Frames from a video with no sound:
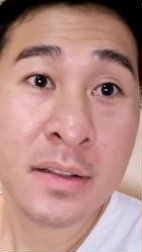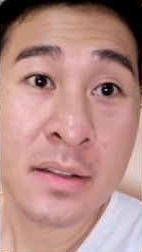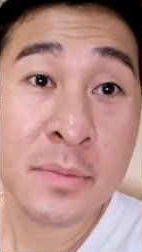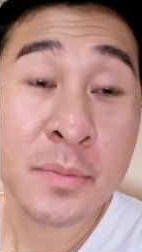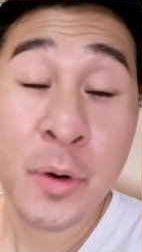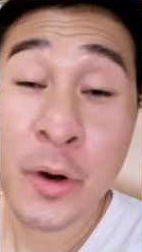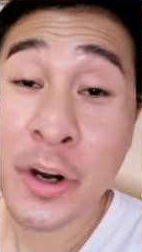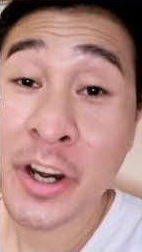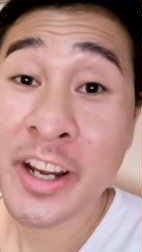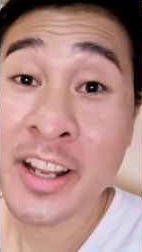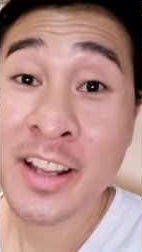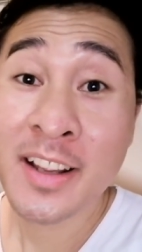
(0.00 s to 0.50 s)
good
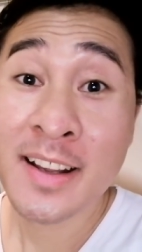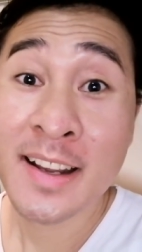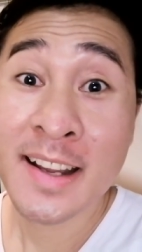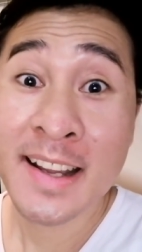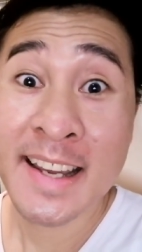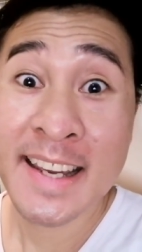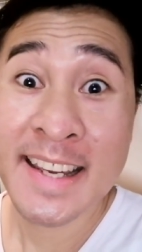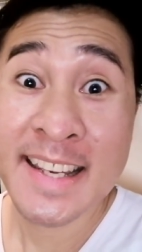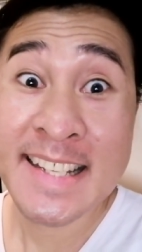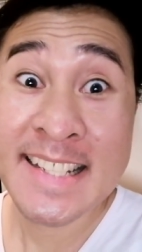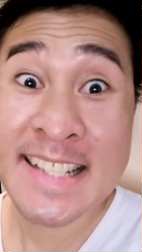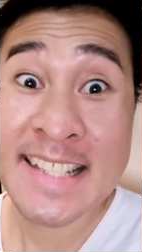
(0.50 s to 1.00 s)
morning
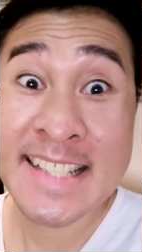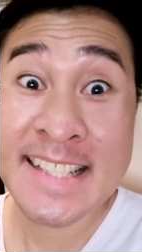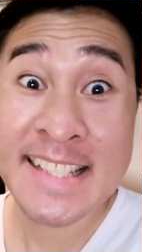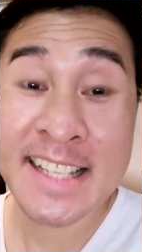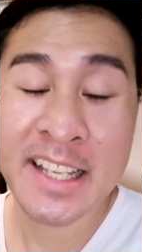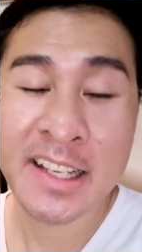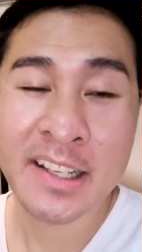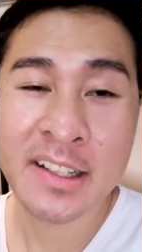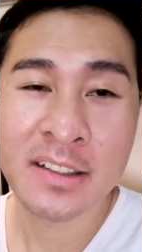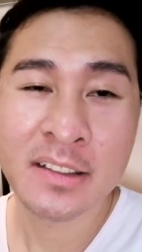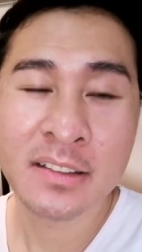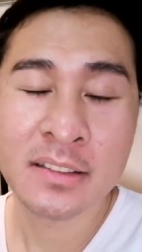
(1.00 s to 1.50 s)

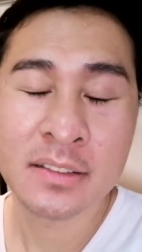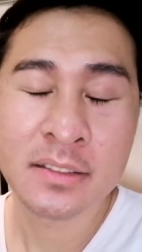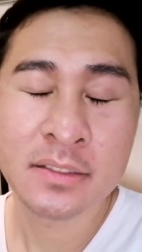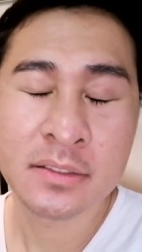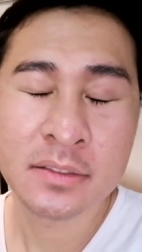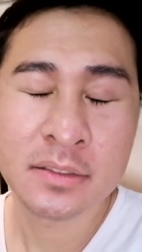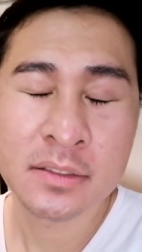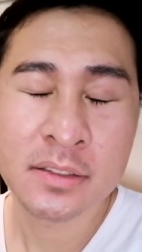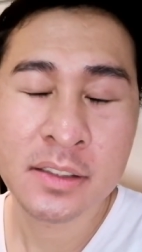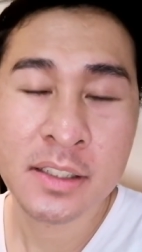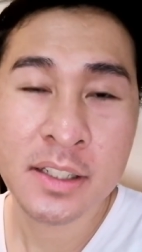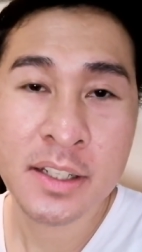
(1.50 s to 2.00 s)
guys!
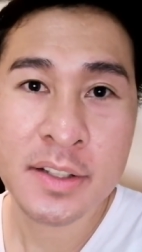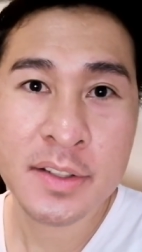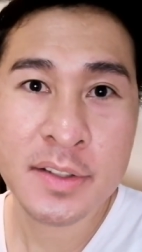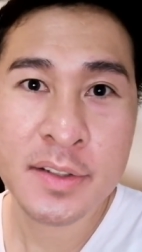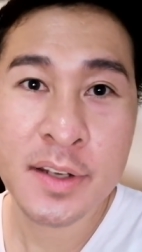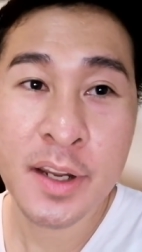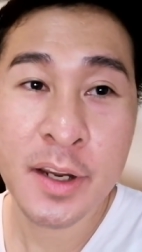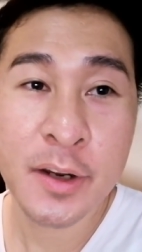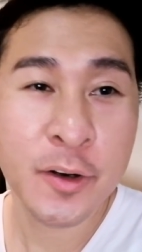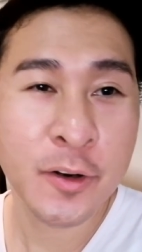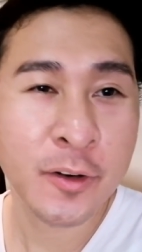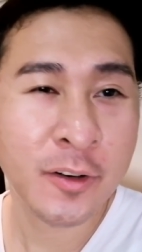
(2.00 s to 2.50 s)

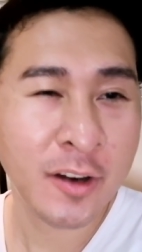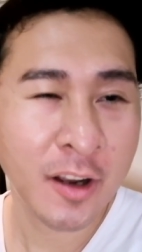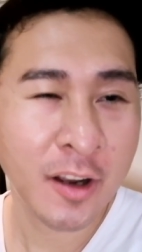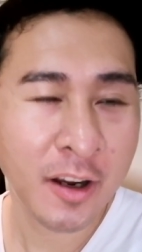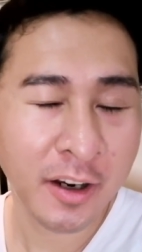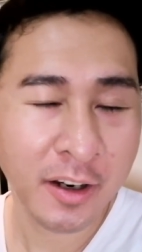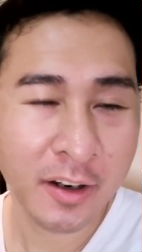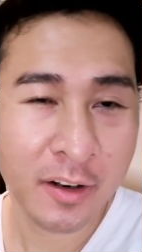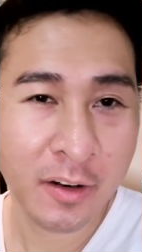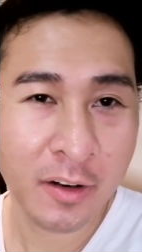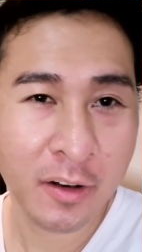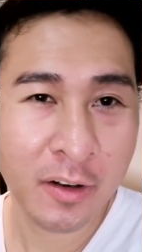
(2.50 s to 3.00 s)
It's 9 o'clock
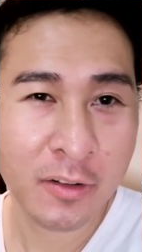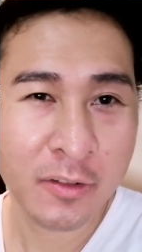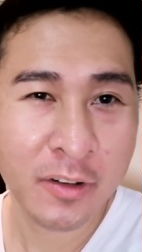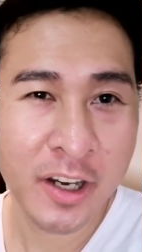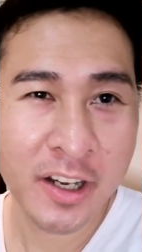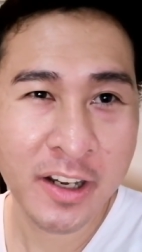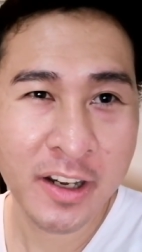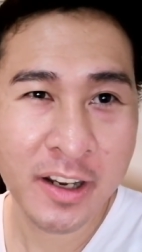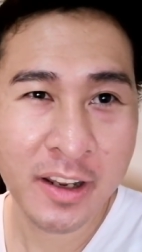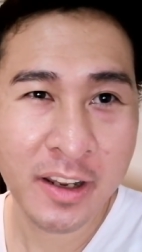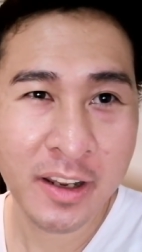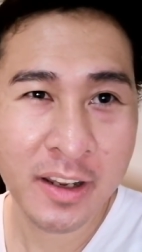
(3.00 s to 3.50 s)

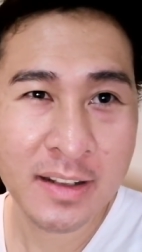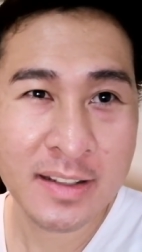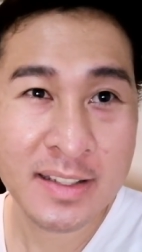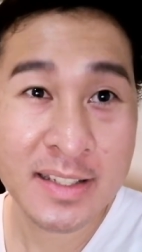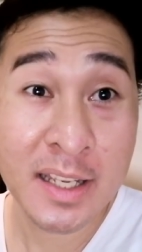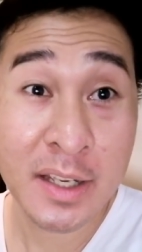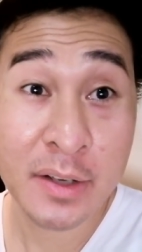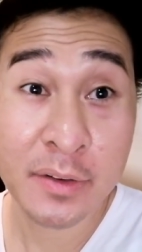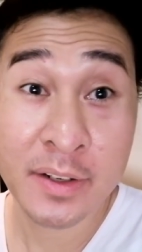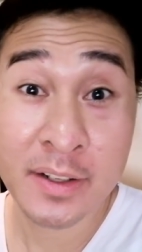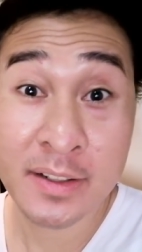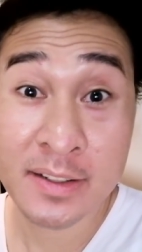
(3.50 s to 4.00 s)
already,
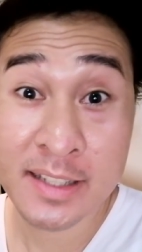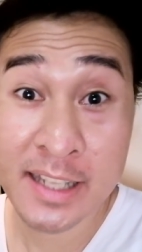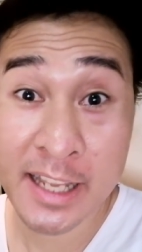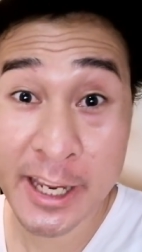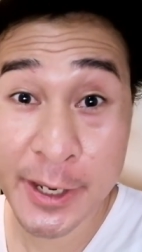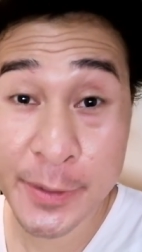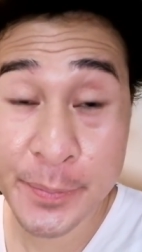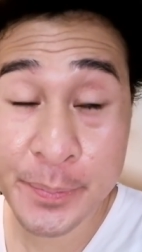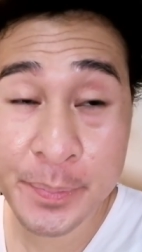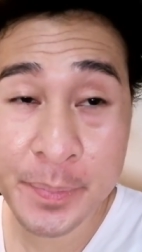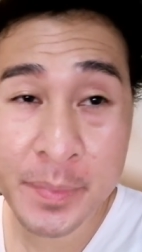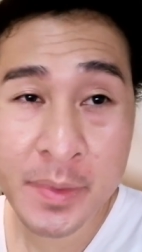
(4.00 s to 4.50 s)
it's our
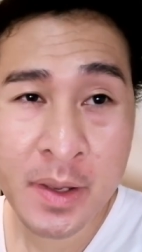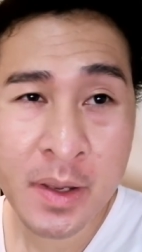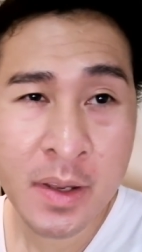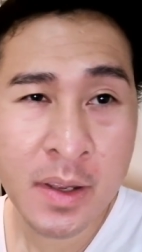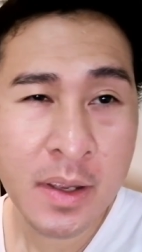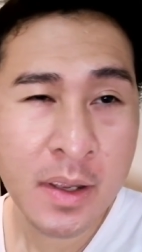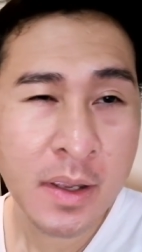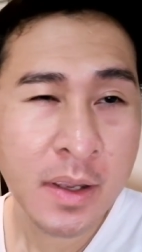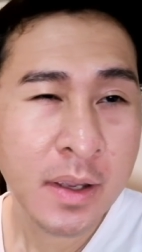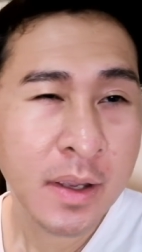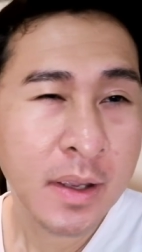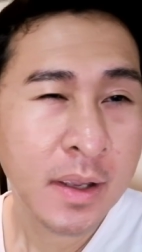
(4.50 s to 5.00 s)
time.
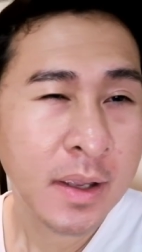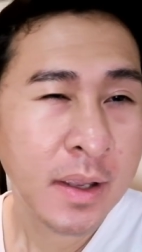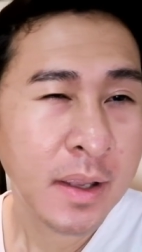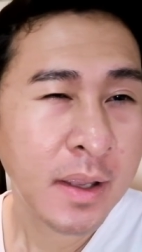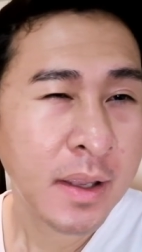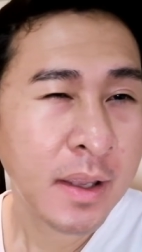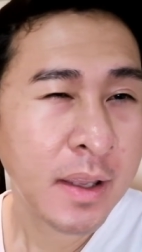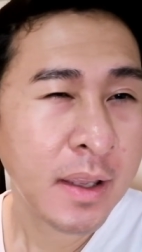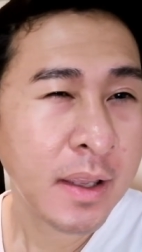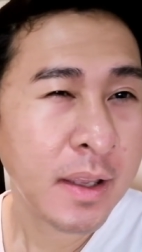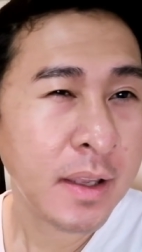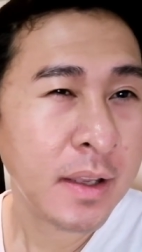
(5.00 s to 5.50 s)

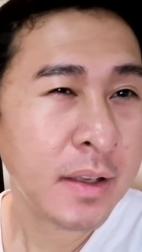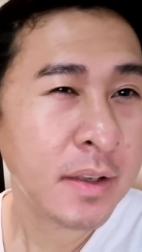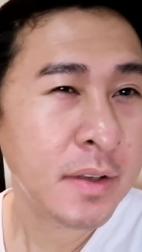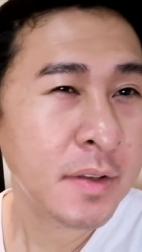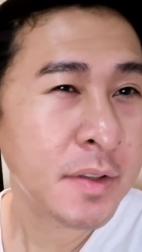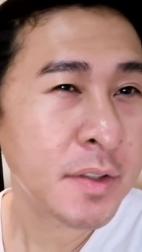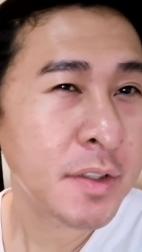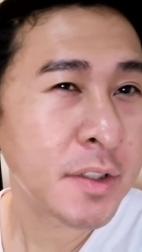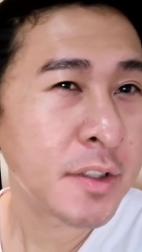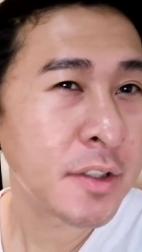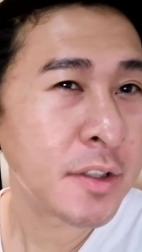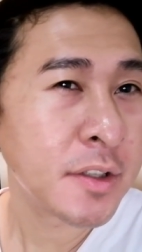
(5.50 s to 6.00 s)

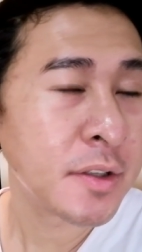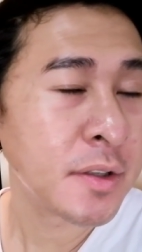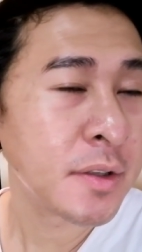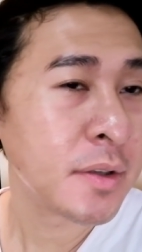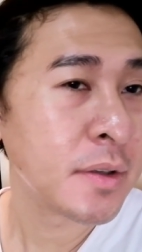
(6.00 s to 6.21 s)
And...